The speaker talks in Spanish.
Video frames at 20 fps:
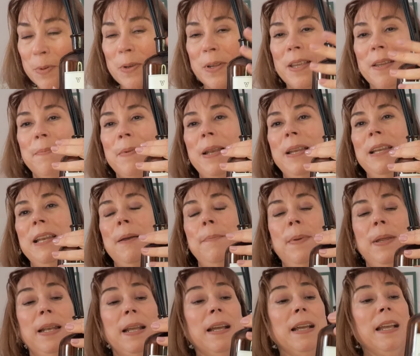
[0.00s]
porque vale la
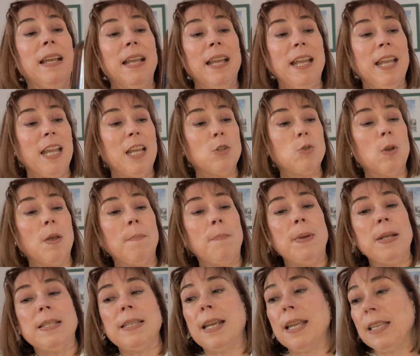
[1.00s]
pena. Es una
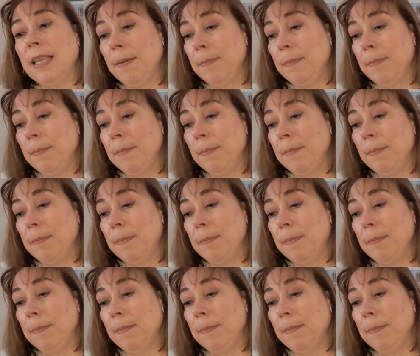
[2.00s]
empresa que